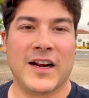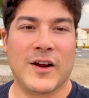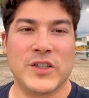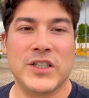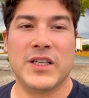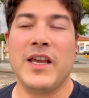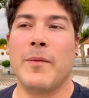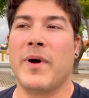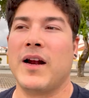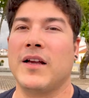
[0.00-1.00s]
legal, a gente nem
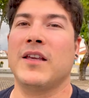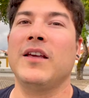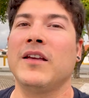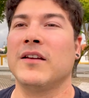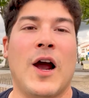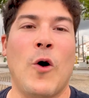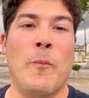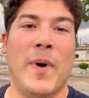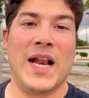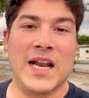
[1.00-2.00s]
ia parar aqui, ao
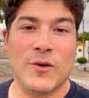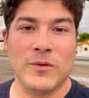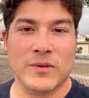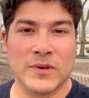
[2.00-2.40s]
Palhão,